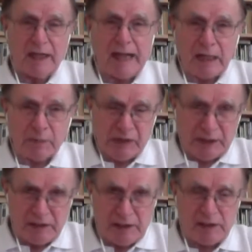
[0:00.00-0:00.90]
как
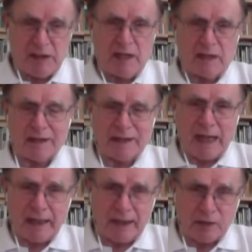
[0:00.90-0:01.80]
платили деньги,
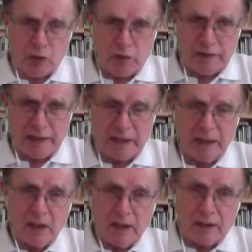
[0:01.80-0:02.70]
как готовили
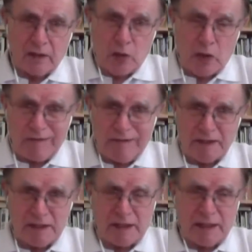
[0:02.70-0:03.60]
э,
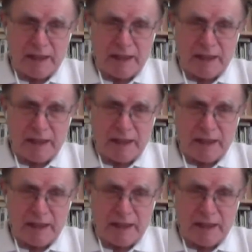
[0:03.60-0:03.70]
руководители